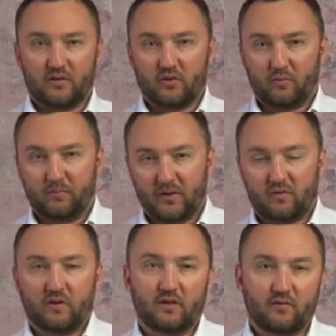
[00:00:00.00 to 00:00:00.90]
до
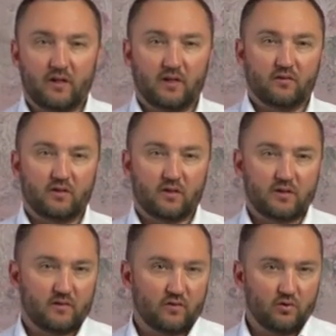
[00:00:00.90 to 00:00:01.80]
1 января
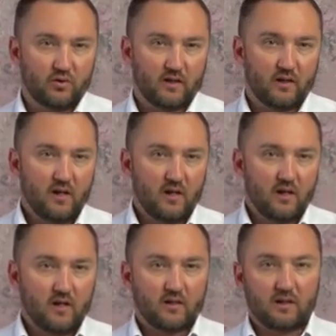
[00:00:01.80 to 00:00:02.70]
2019 года
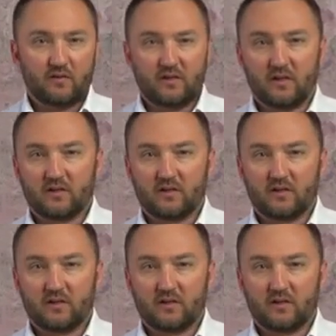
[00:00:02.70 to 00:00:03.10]
для ведения